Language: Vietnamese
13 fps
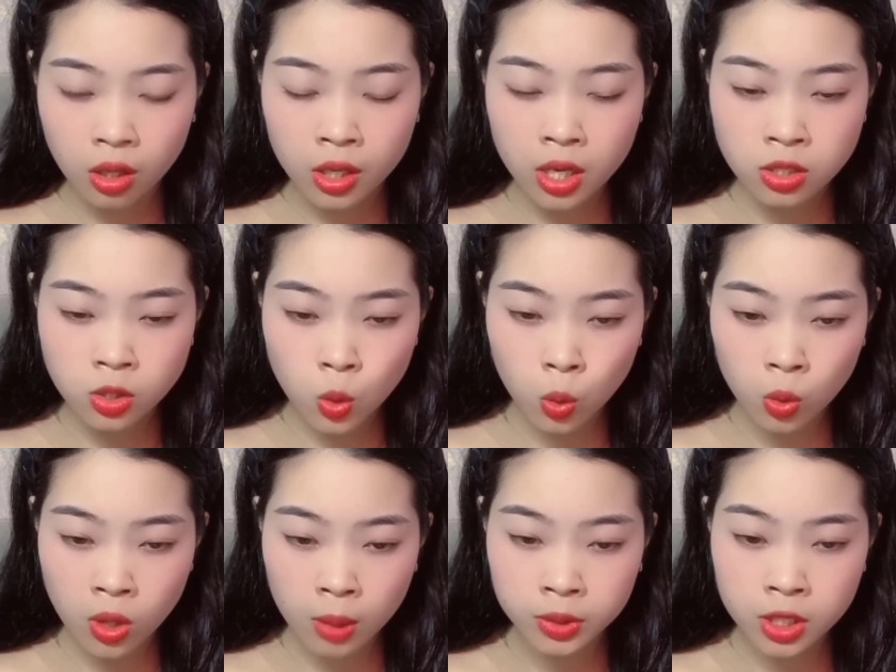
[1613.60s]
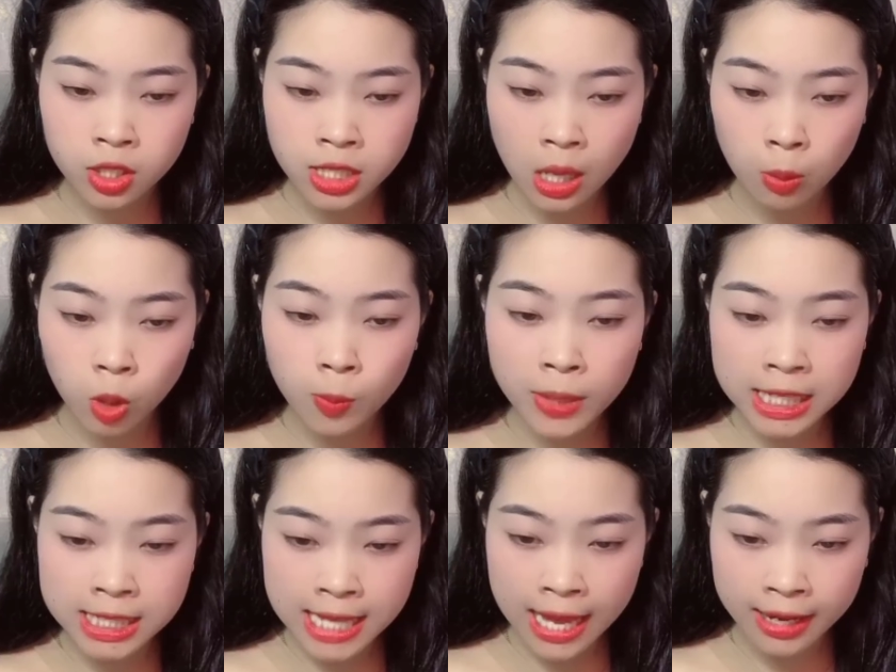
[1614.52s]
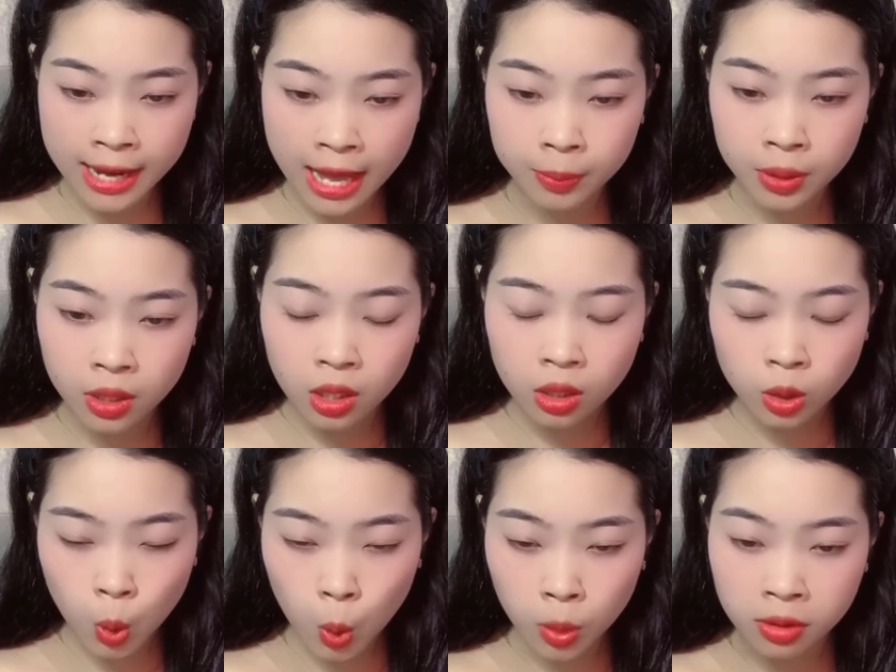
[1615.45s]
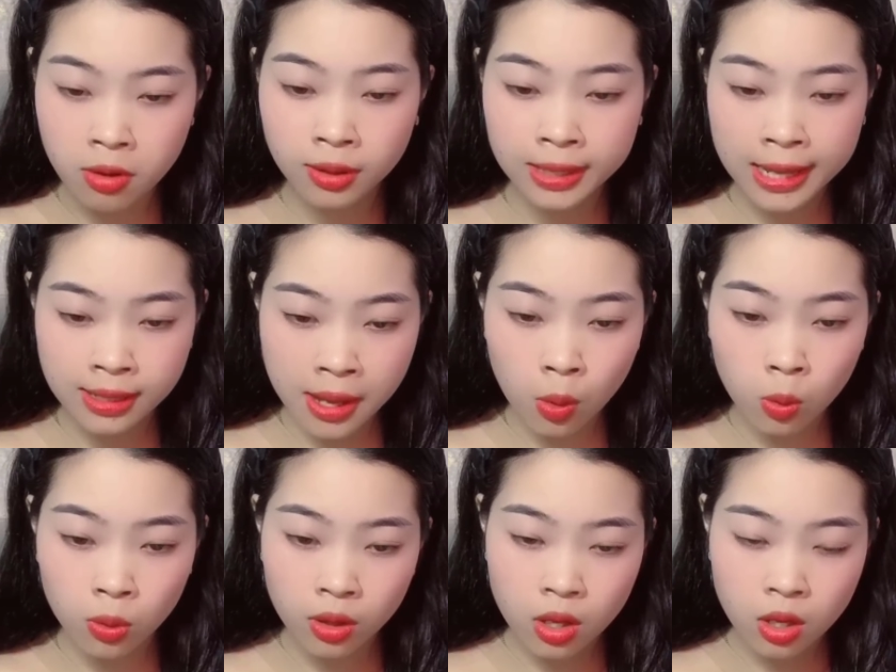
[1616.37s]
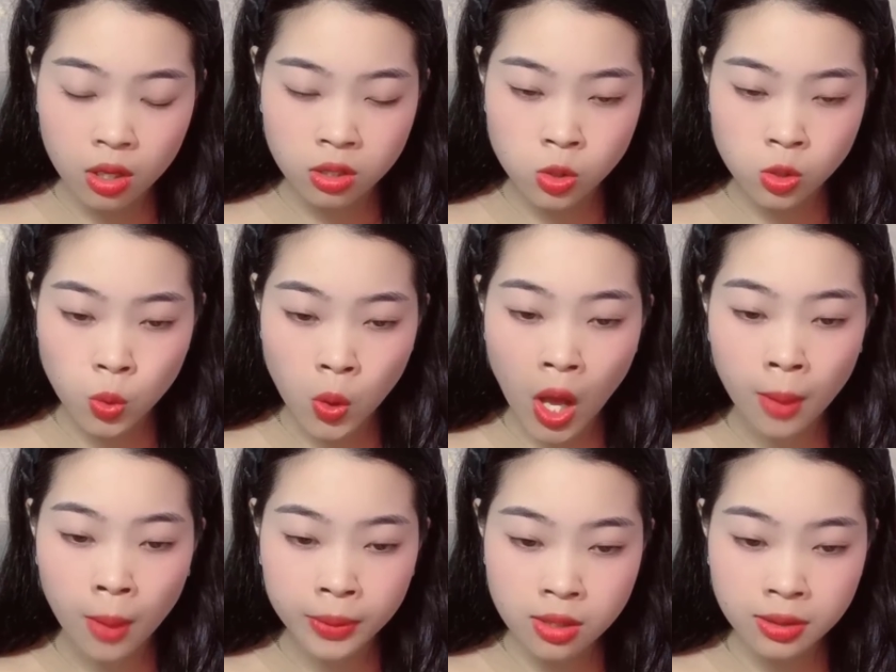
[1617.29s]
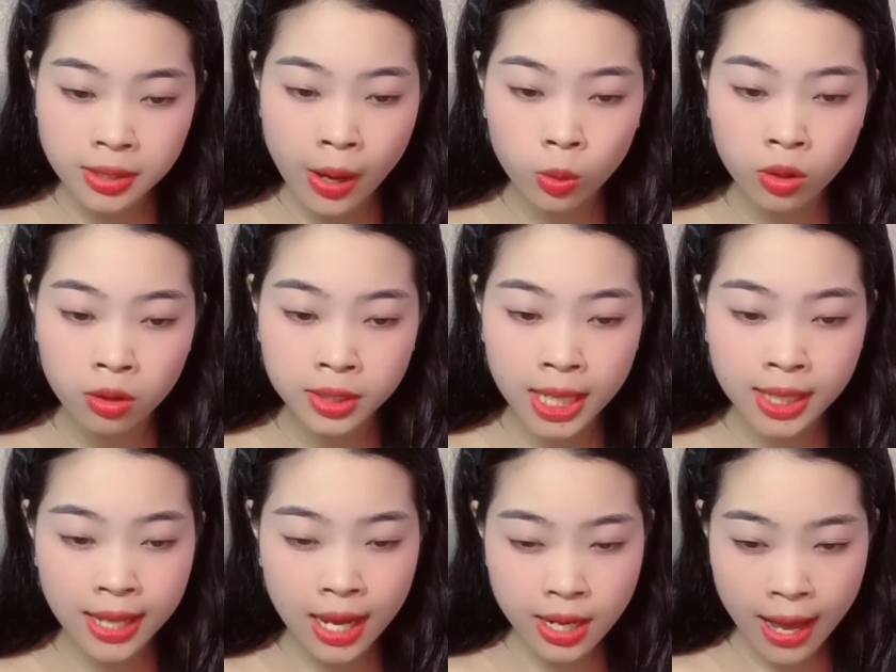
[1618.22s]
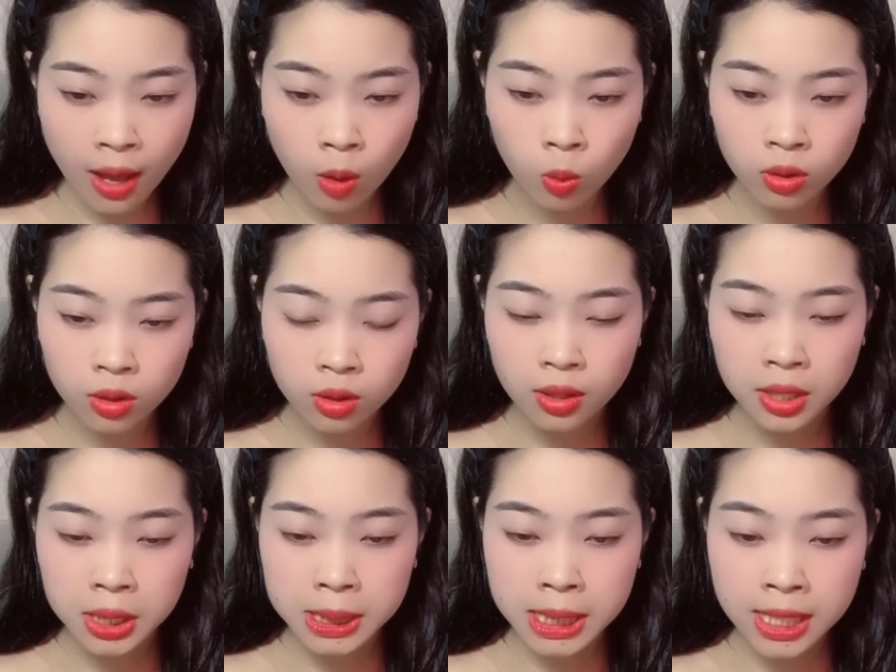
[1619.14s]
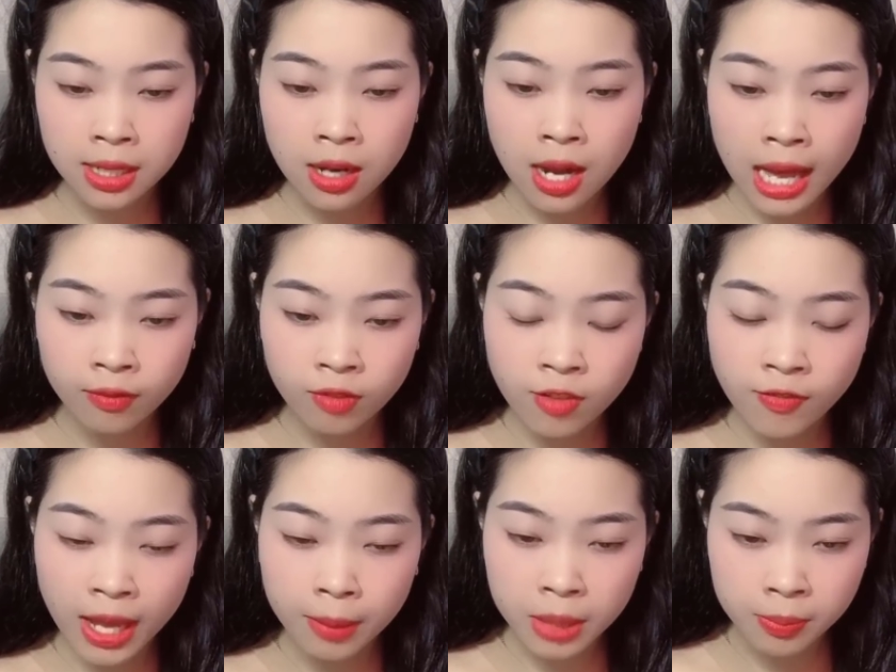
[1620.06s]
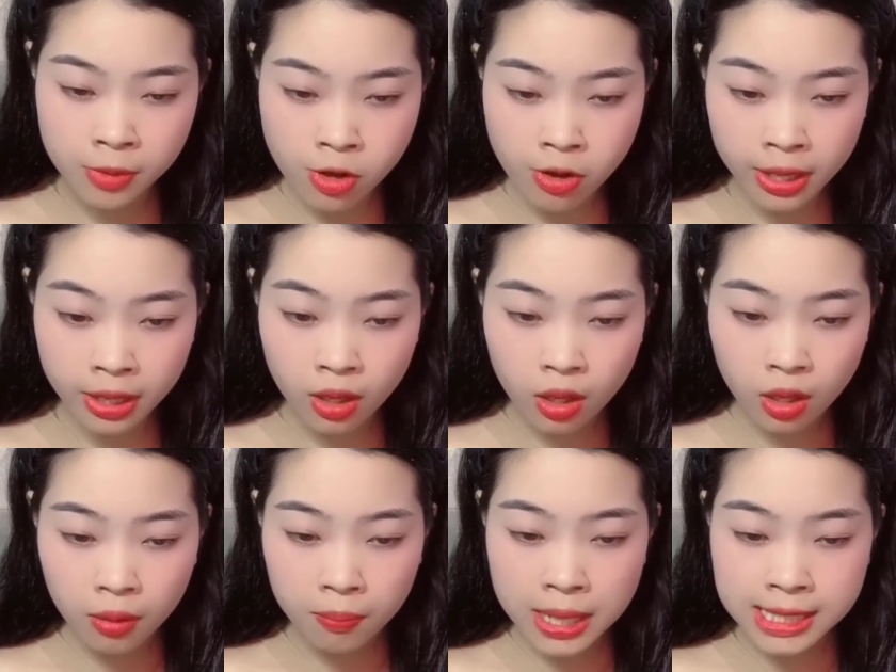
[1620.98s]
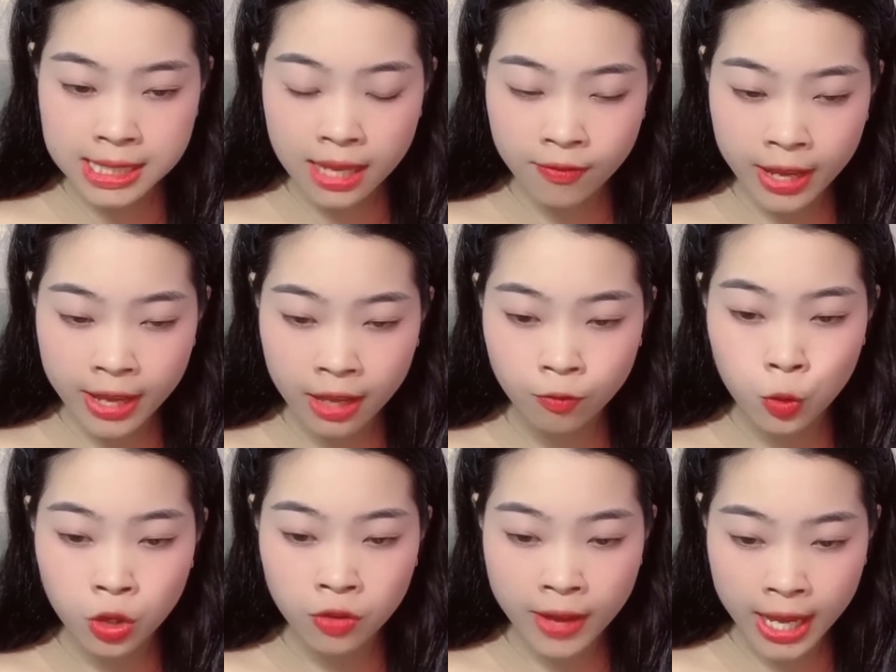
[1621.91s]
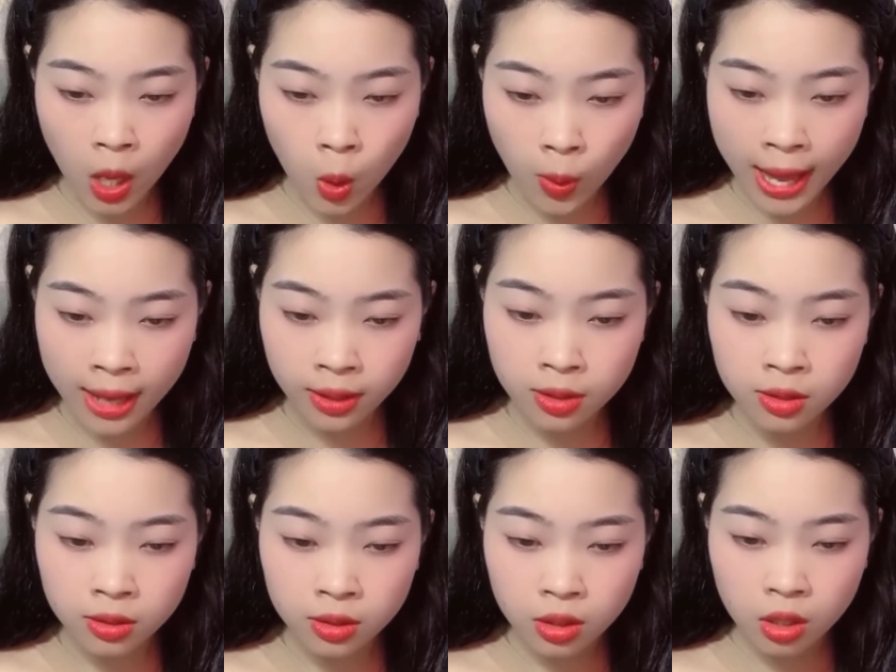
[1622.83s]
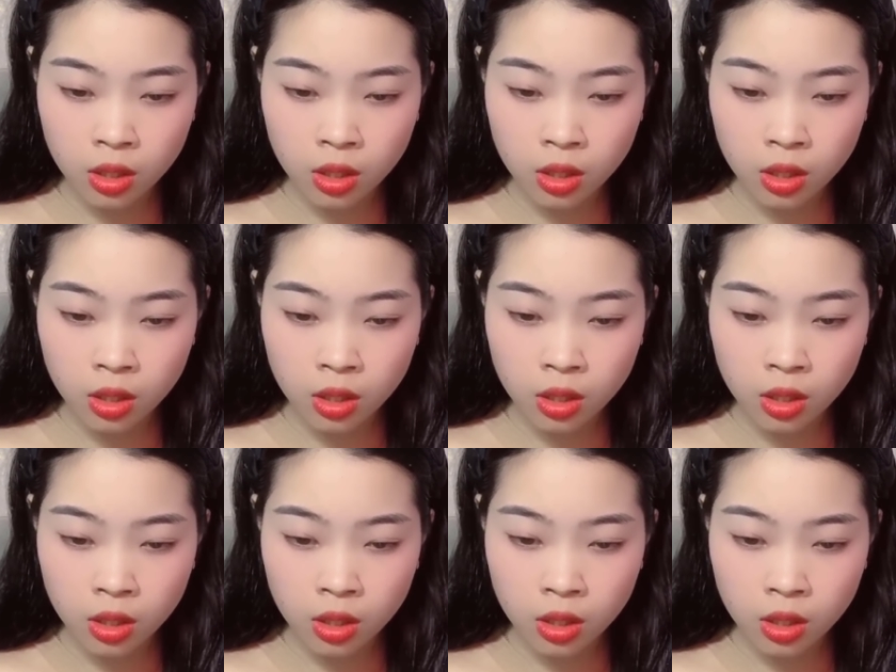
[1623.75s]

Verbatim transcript: Nhưng dù lòng tự trọng có bị trà đạp, tổn thương đến đâu, dù có ấm ức đau đớn đến thế nào, thì Lan vẫn phải mỉm cười mà ra vẻ vui vẻ hầu hạ Đức.